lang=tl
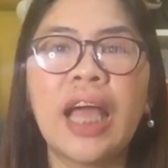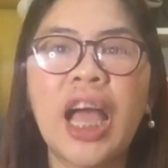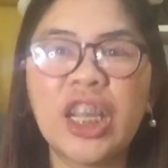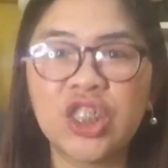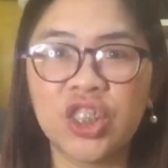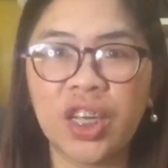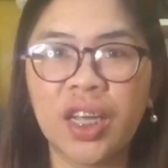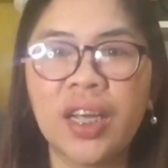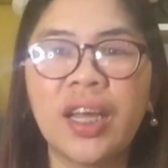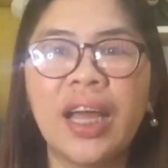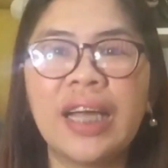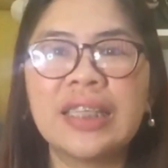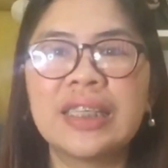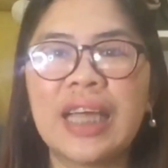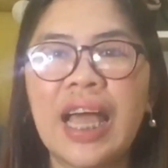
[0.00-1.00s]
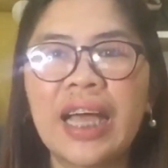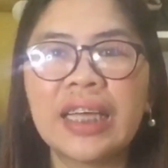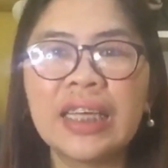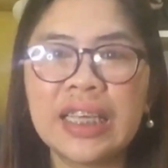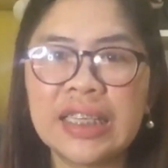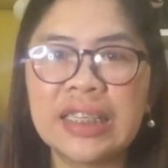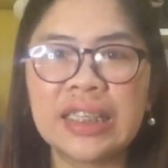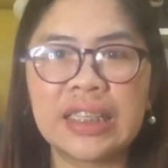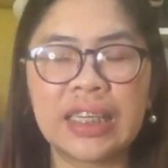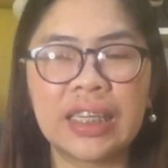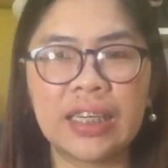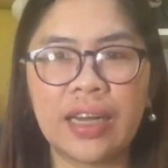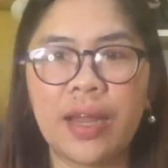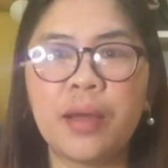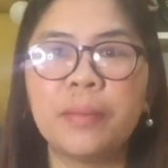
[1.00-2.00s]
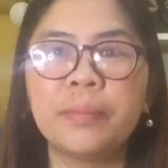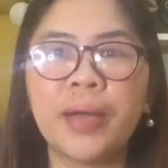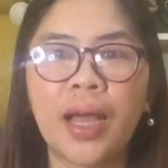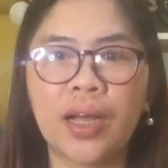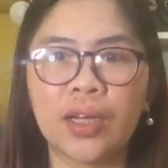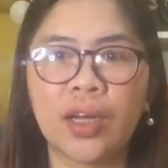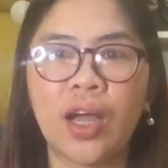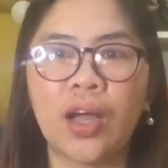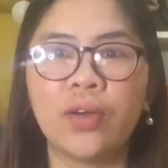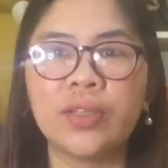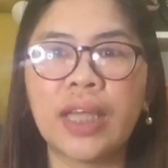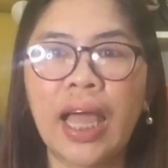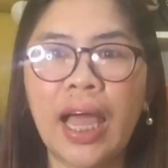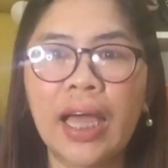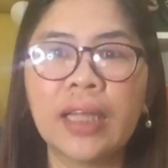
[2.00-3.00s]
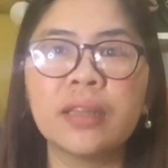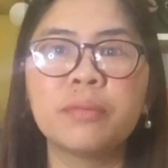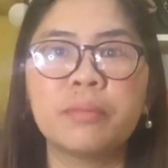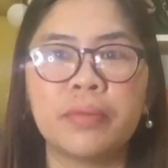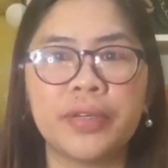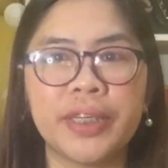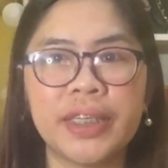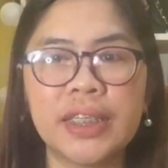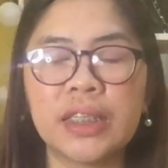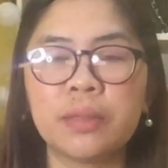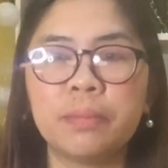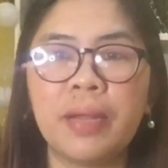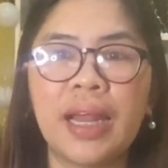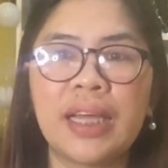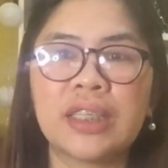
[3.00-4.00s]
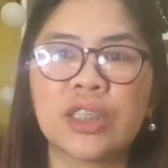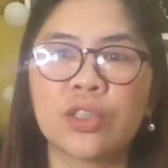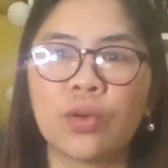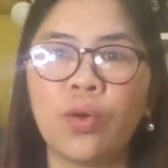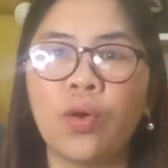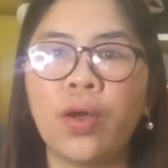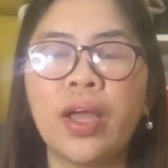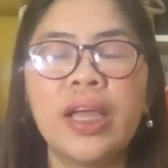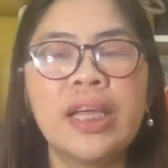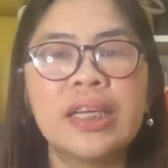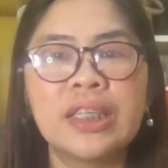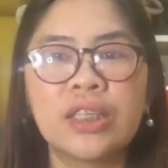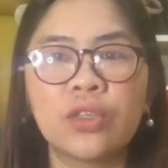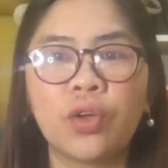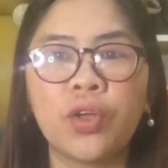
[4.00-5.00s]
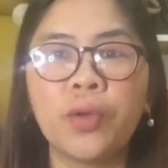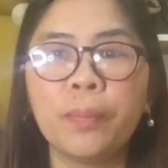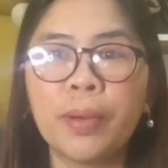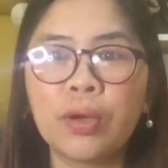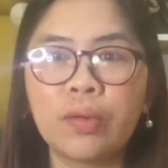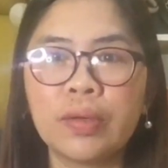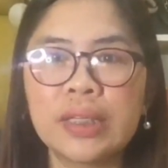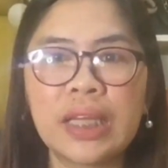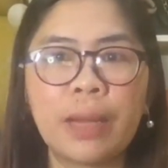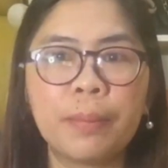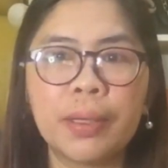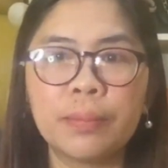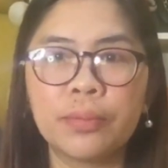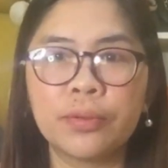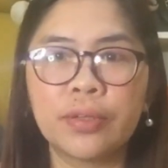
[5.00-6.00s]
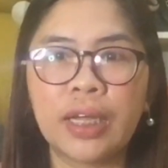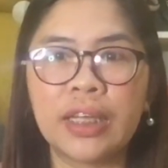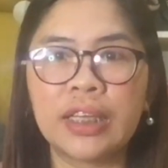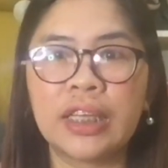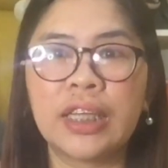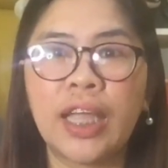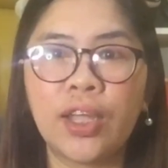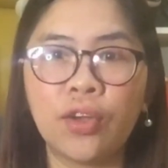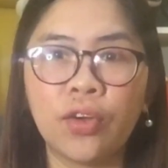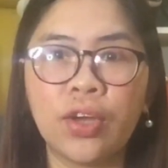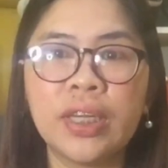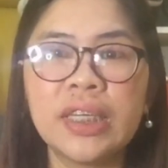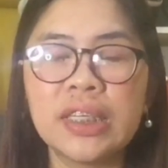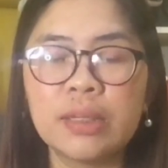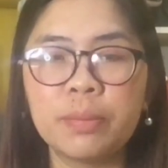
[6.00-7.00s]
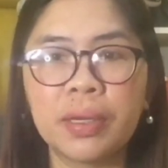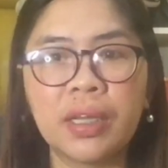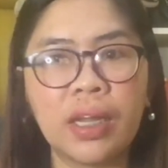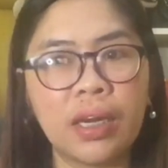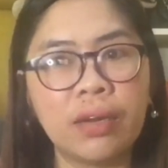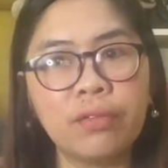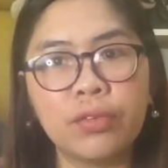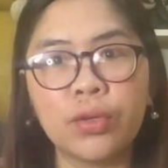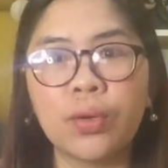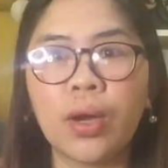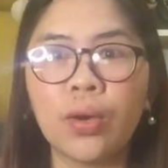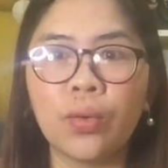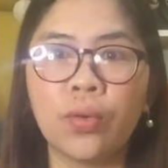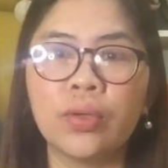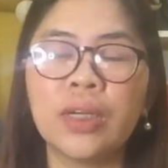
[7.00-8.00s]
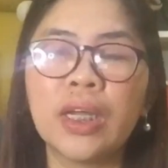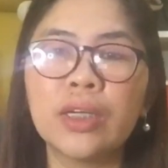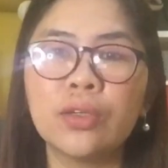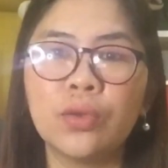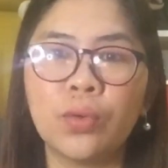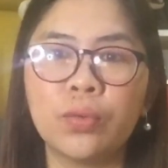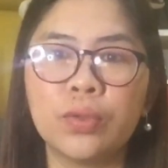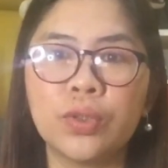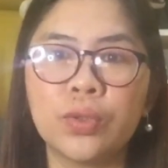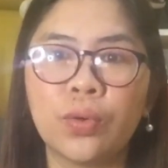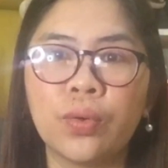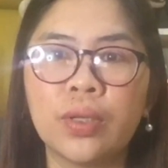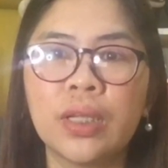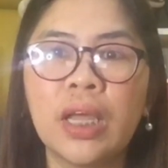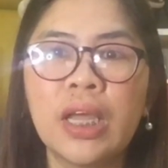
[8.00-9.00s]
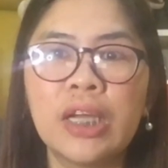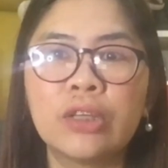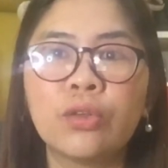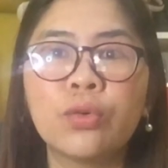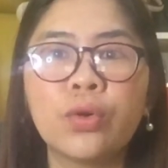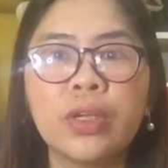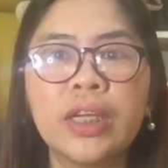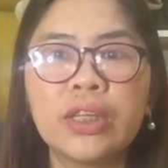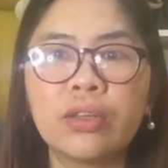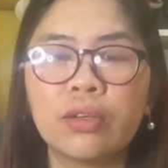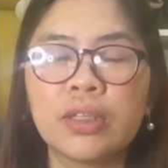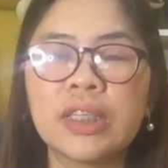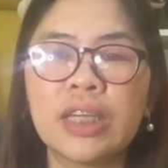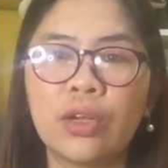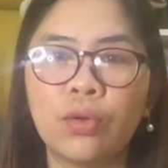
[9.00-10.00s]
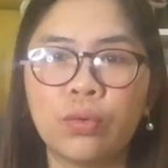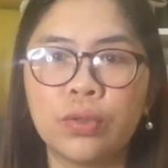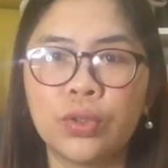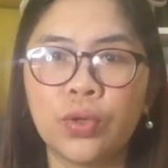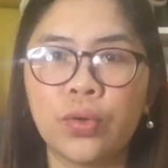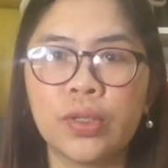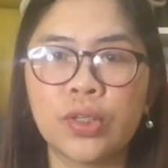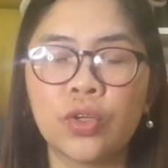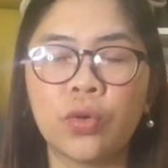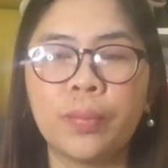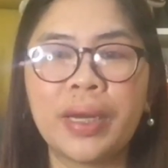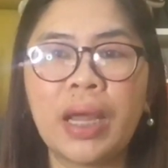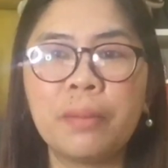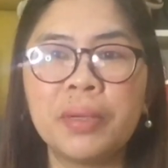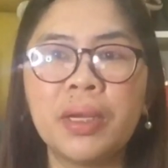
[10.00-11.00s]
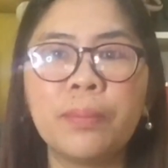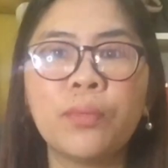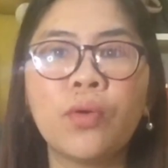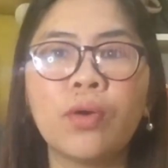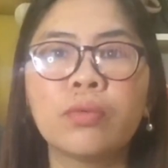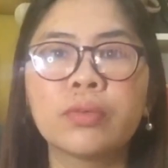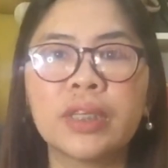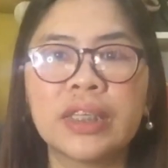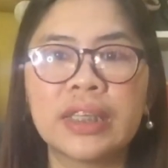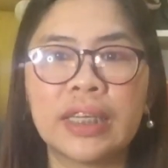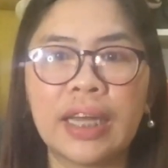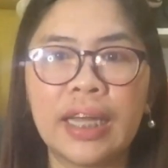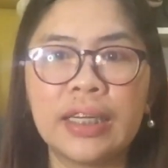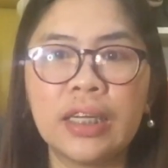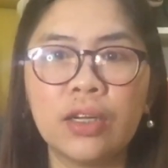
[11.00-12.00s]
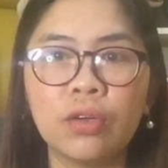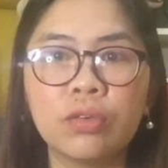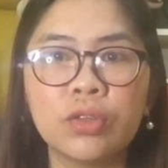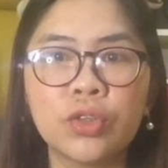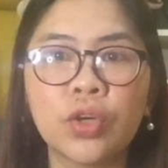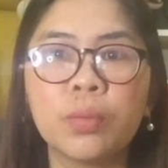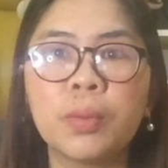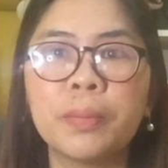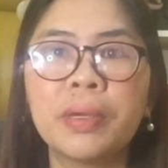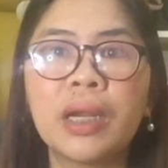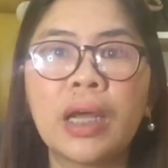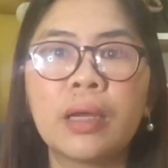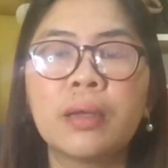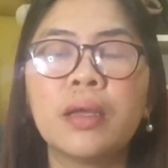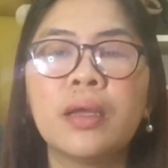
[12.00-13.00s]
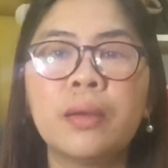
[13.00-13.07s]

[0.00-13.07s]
at siya. At sa aking Instagram account at Maris Velasco. So, yung pag-uusapan po natin ngayon is magre-review ako ng lotion. Tungkol ito sa lotion. So, marami na po akong na-try na lotion. May, manang,